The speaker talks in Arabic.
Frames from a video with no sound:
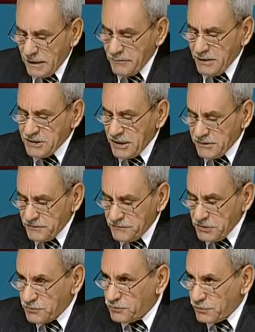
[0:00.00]
المشهد
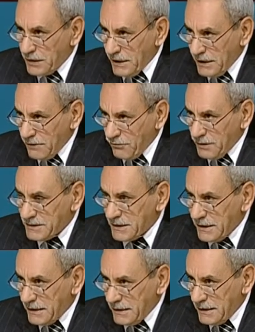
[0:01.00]
في سوريا
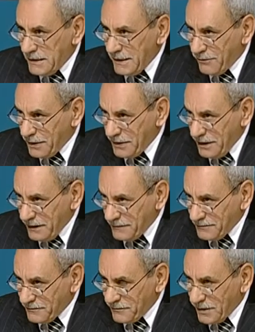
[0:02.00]
وصل إلى وضع
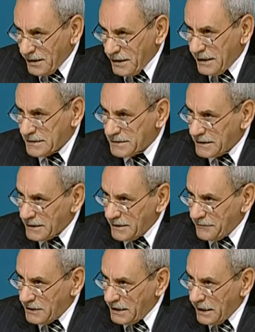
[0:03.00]
لا
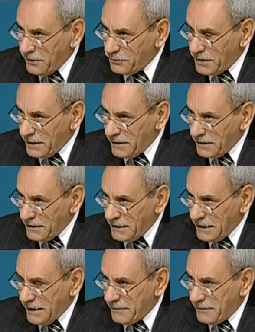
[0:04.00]
نستطيع فيه العودة
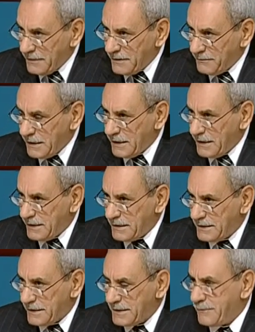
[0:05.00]
إلى ما
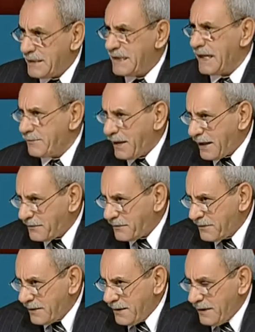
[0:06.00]
يتمناه البعض
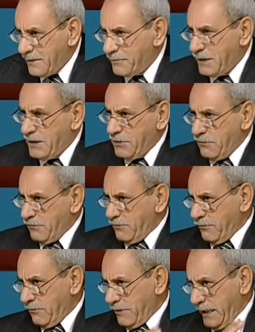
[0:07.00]
من
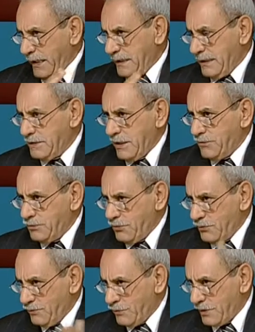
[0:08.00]
أنه يعني تعود
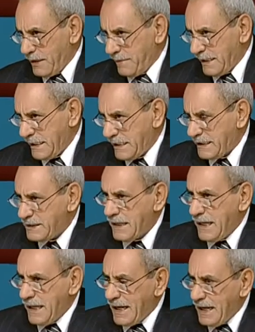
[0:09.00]
الأمور كما كانت
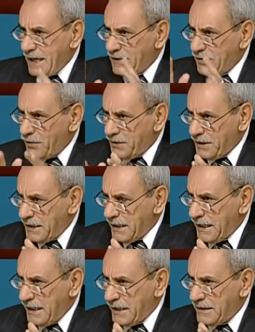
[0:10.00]
هذا الوضع
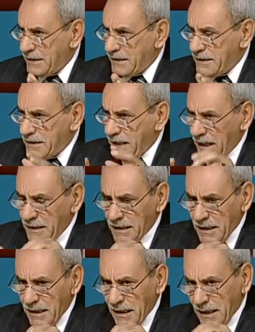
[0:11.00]
الآن
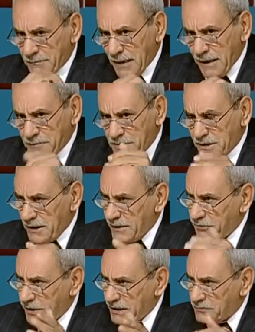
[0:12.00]
نحن أمام
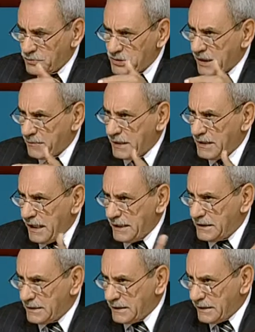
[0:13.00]
سيناريوهات مستقبلية
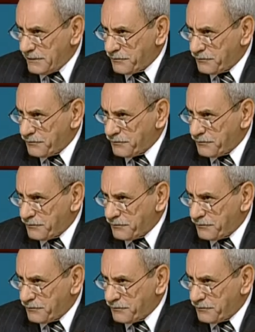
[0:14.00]
عديدة